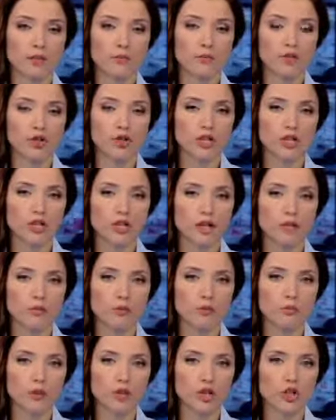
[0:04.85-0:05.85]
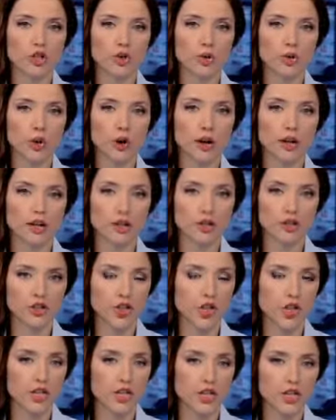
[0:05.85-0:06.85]
Таможенники напомнили, что
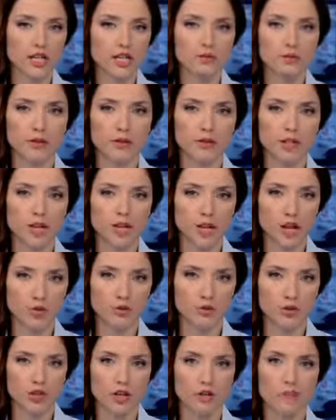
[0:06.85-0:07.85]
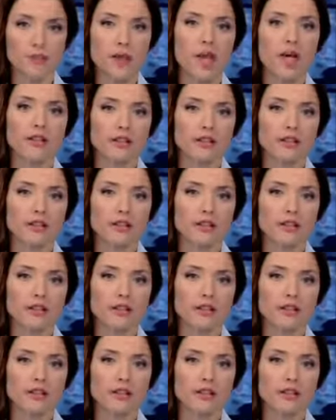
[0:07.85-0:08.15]
ограничения не распространяются